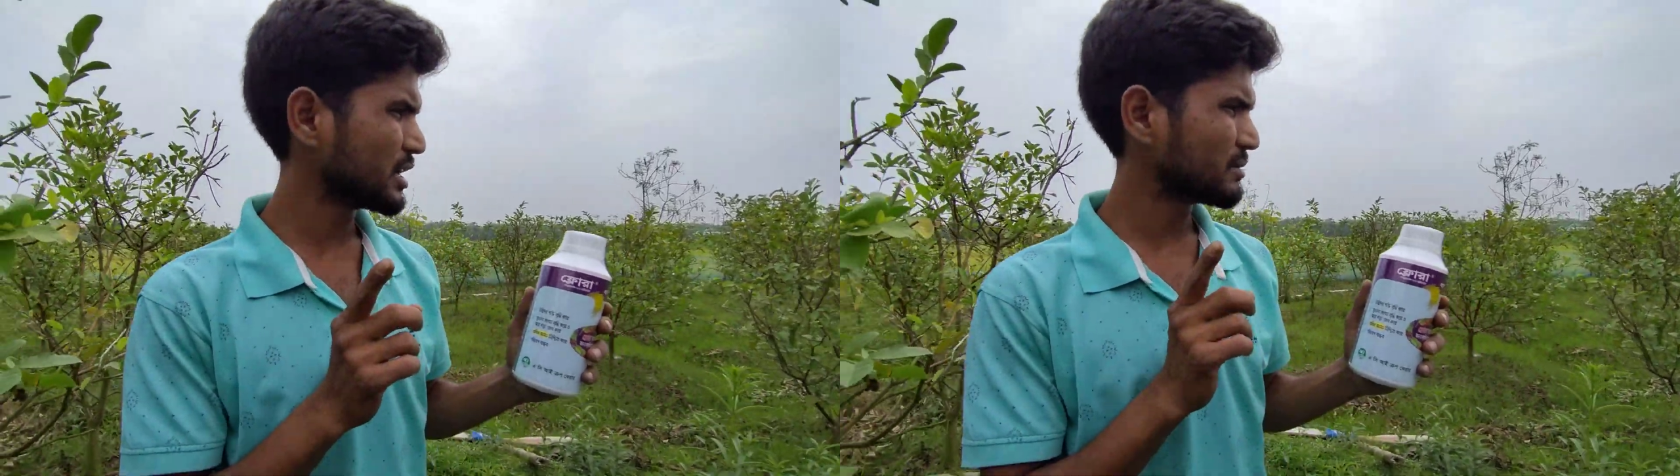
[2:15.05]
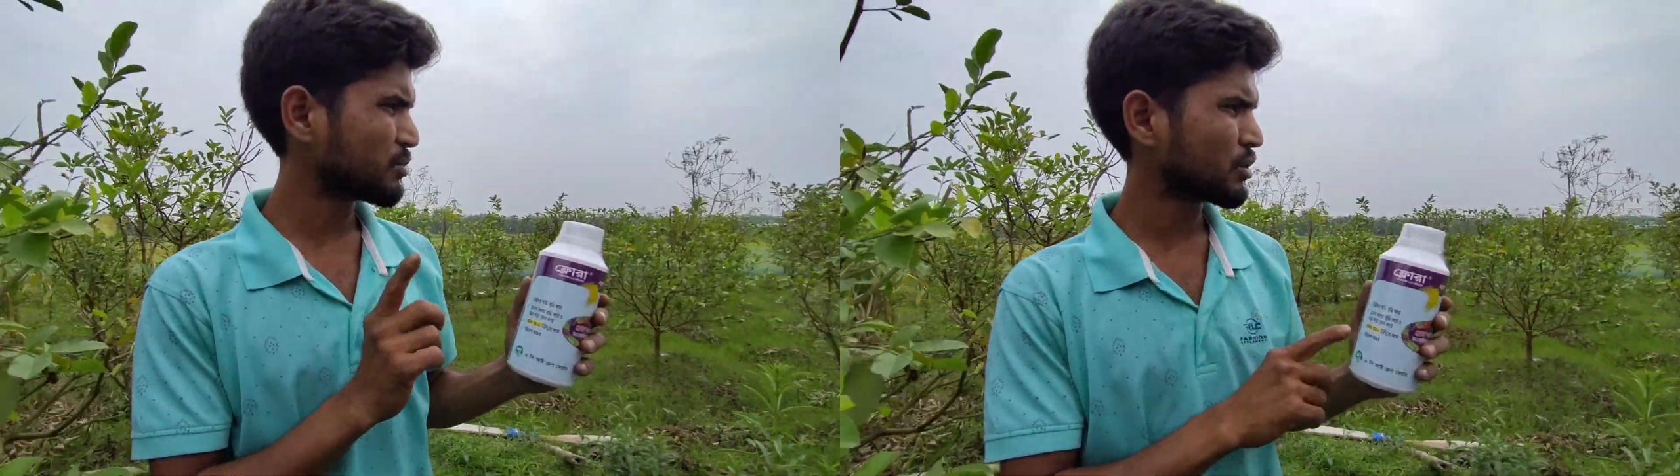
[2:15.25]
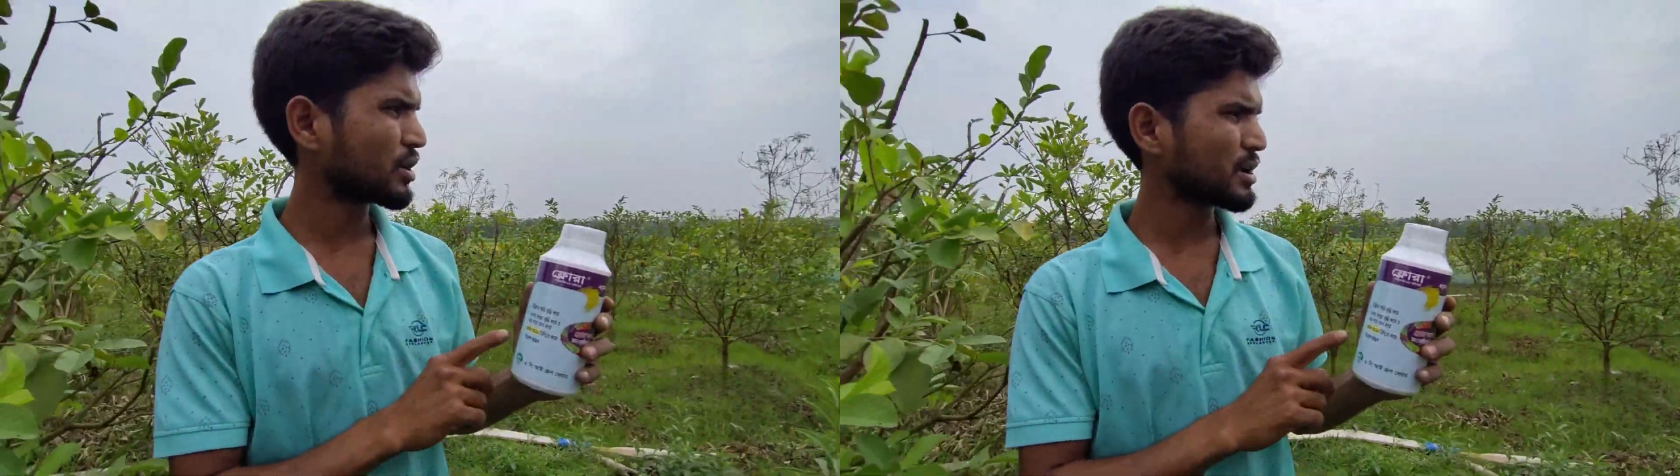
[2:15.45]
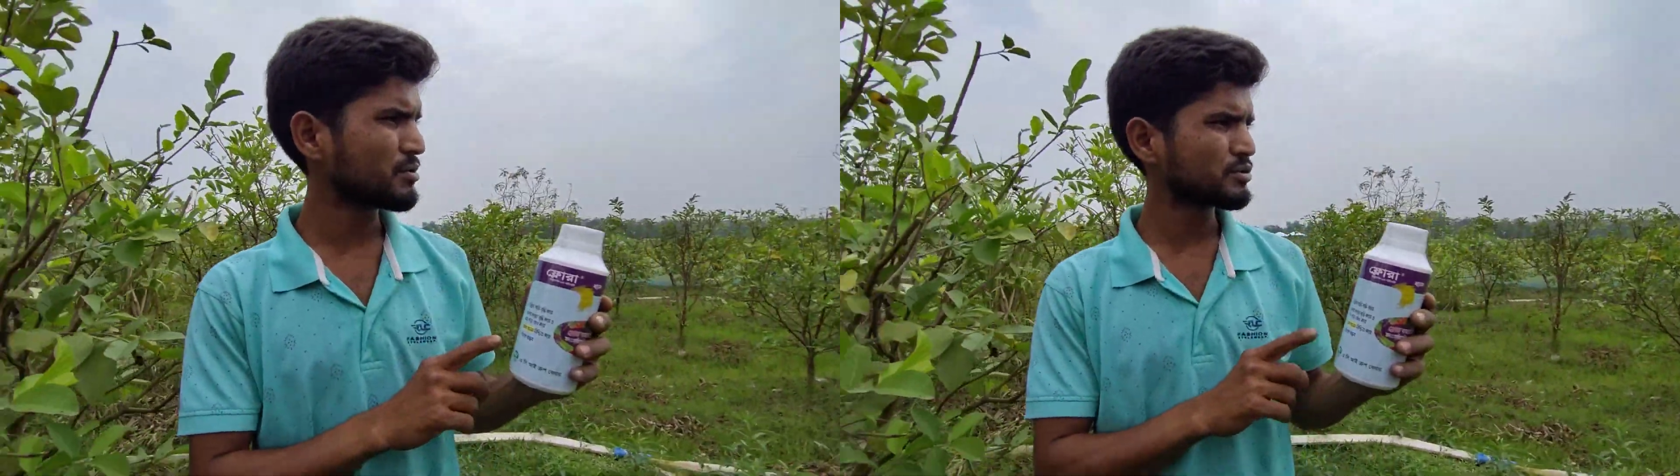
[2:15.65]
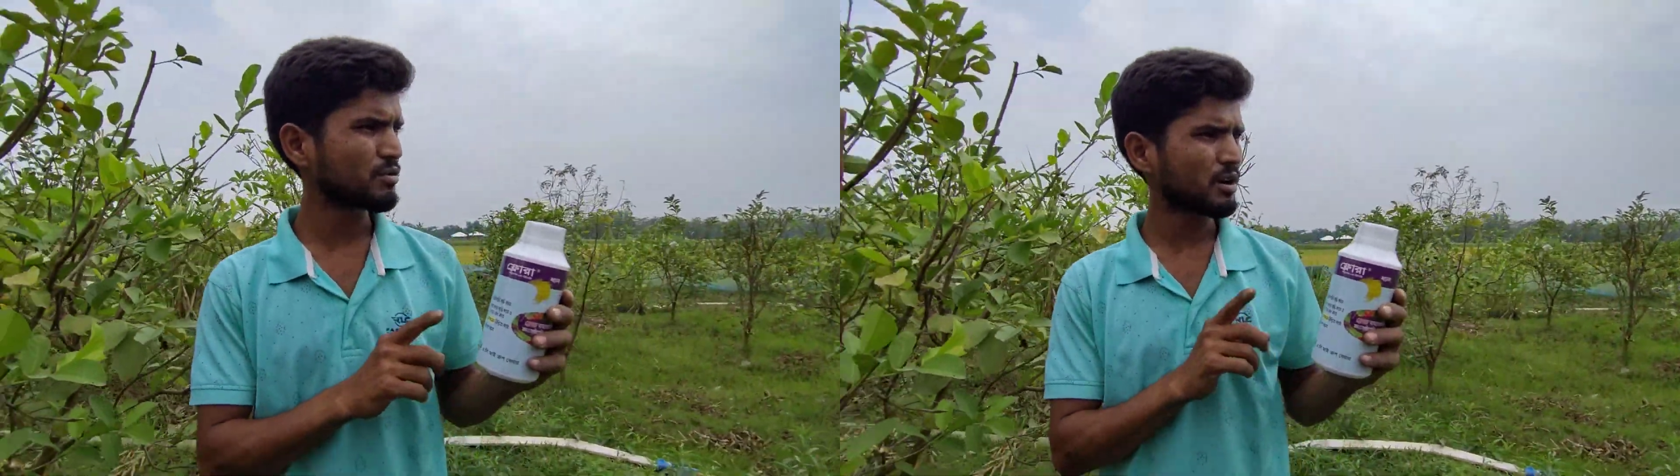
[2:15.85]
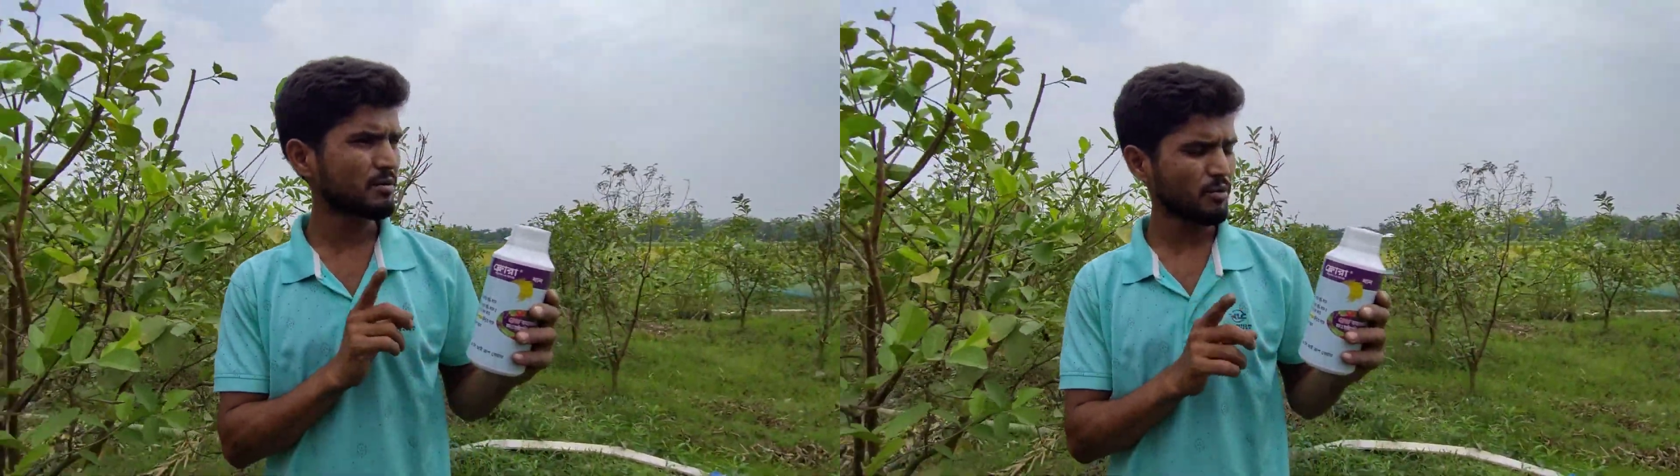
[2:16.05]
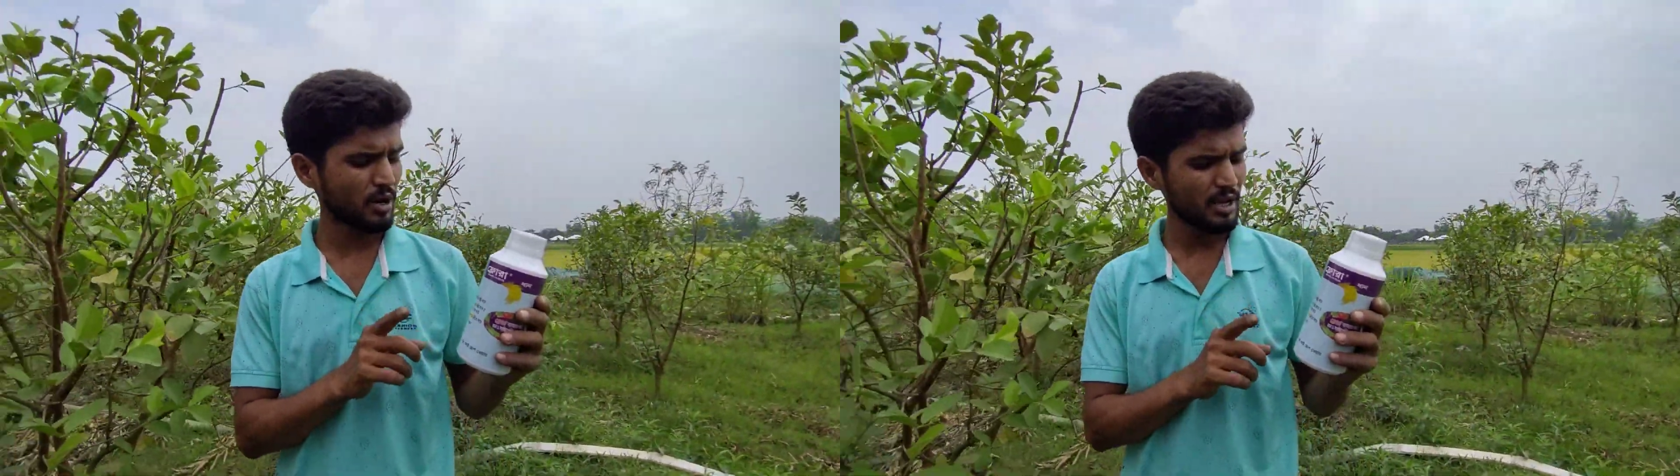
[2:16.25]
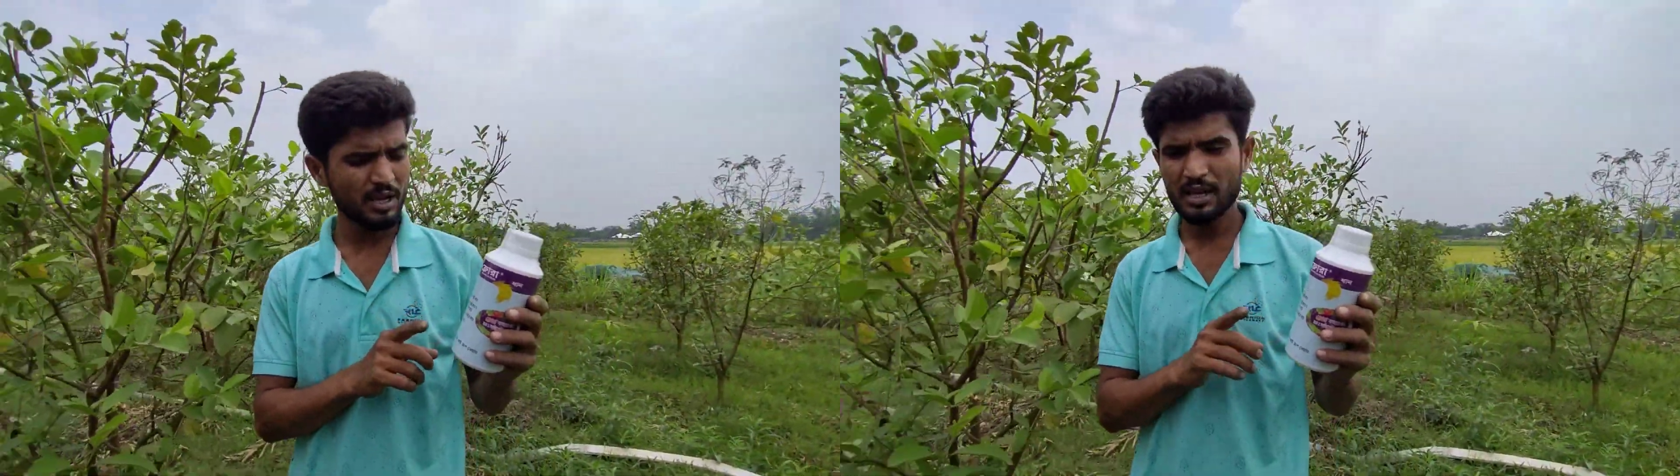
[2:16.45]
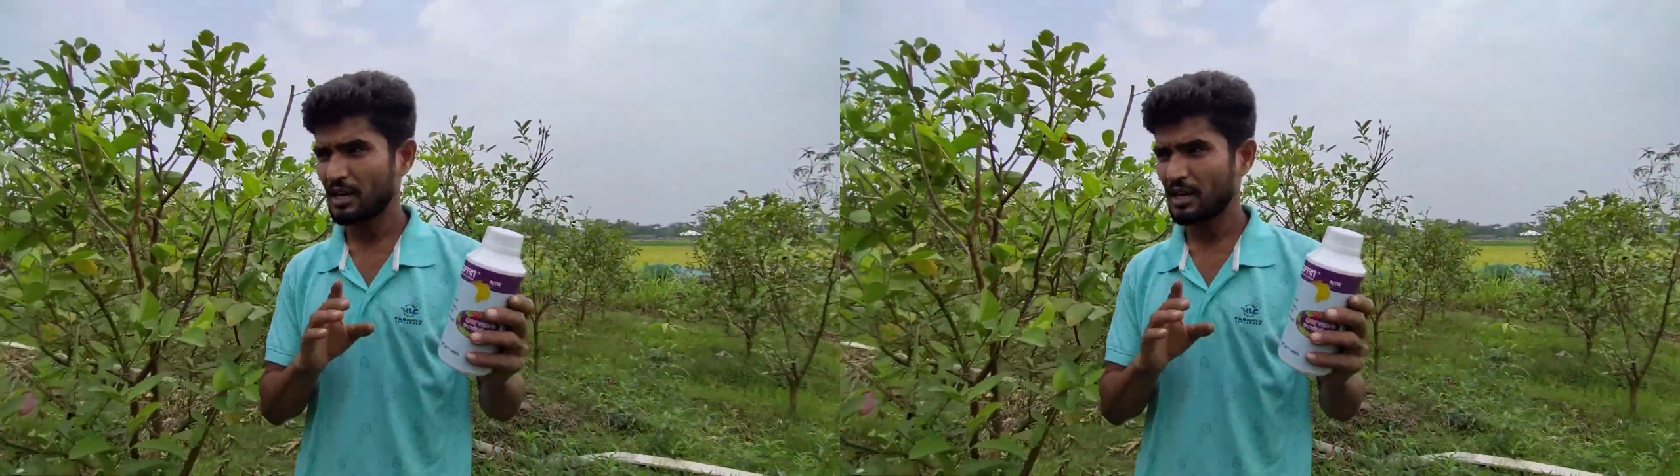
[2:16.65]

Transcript: এই ফ্লোরা ইউজ করার ফলে